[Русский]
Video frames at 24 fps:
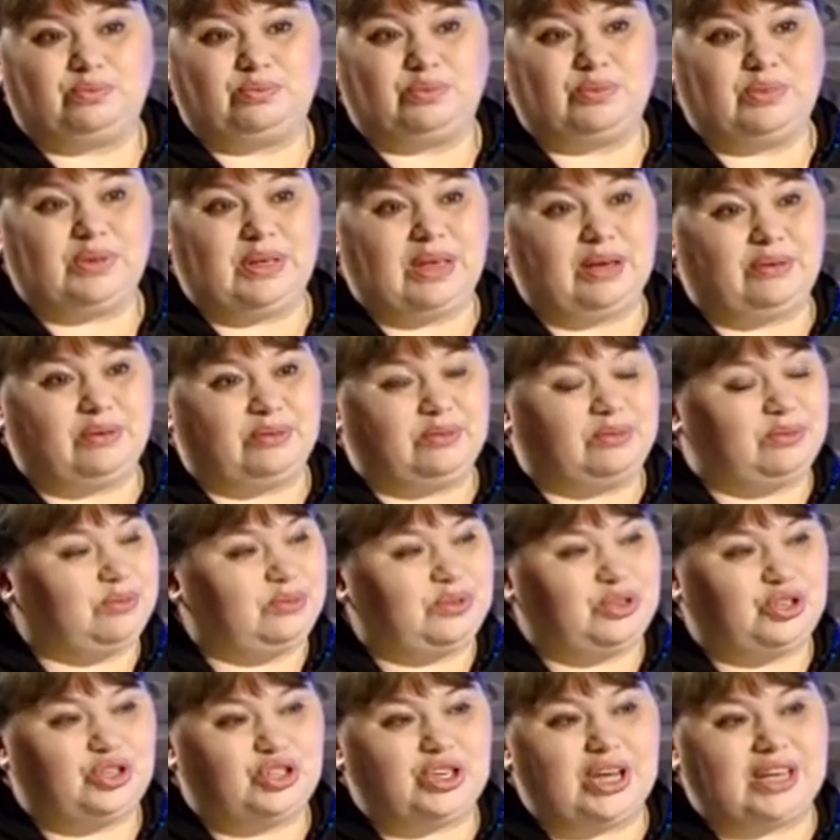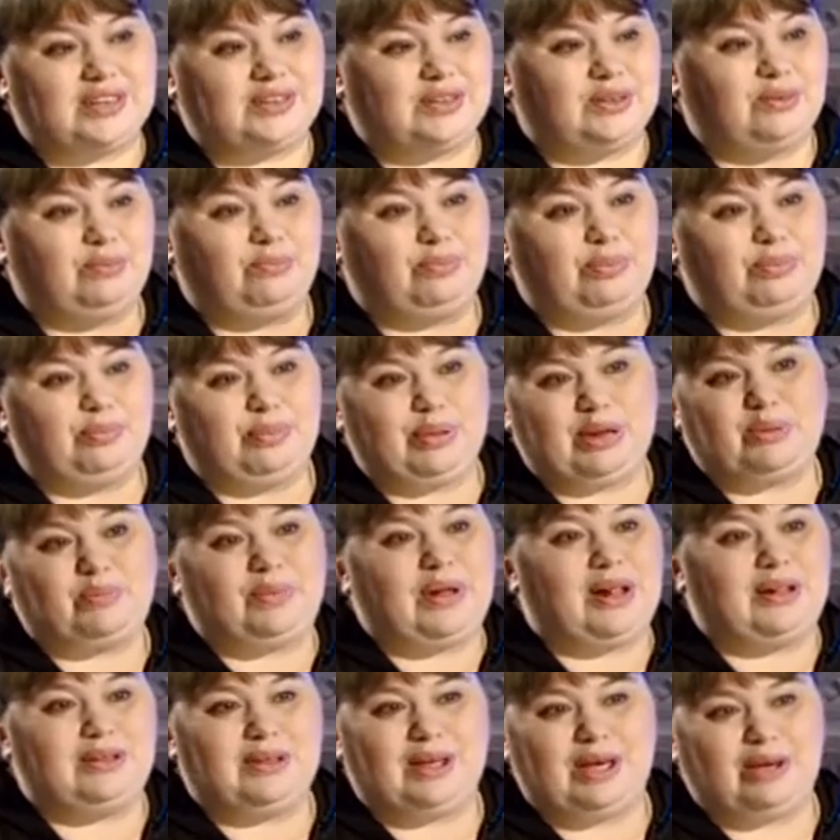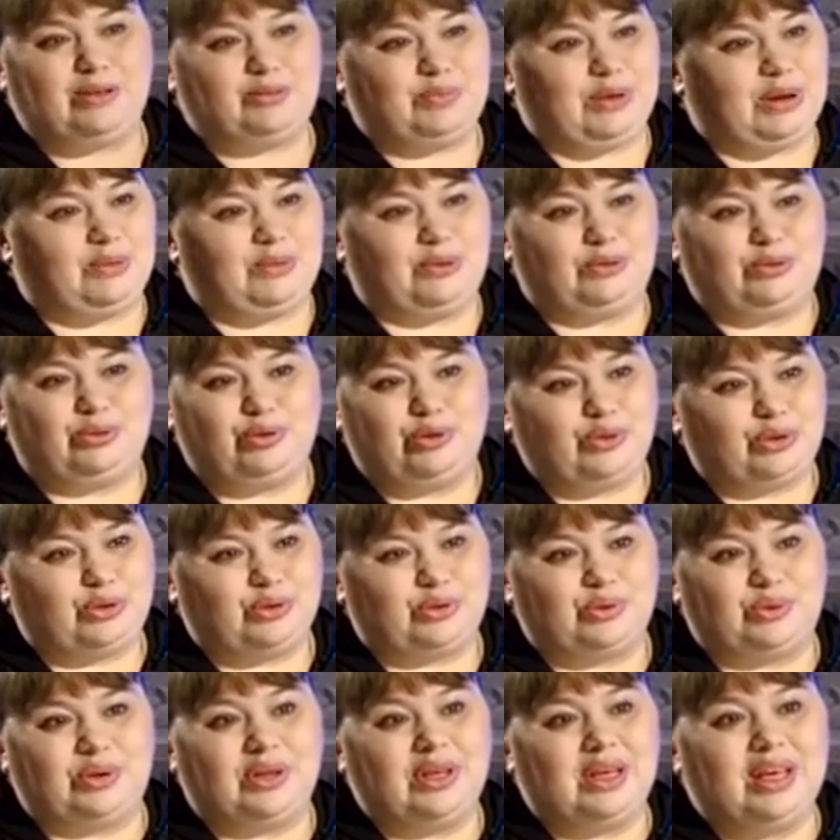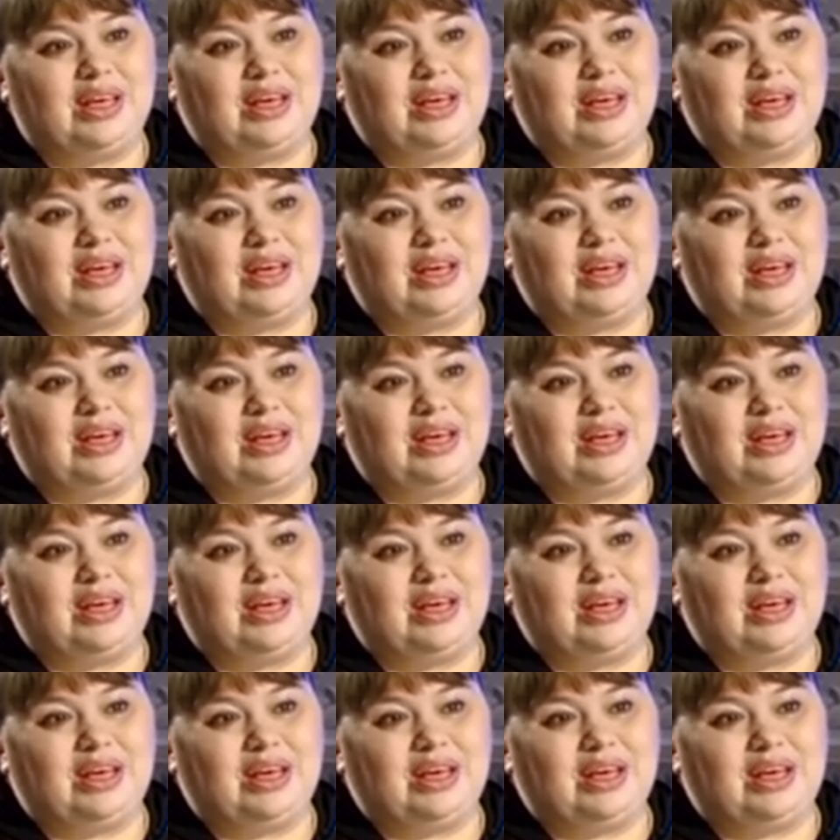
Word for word: я счастьем переполняюсь прямо доверху.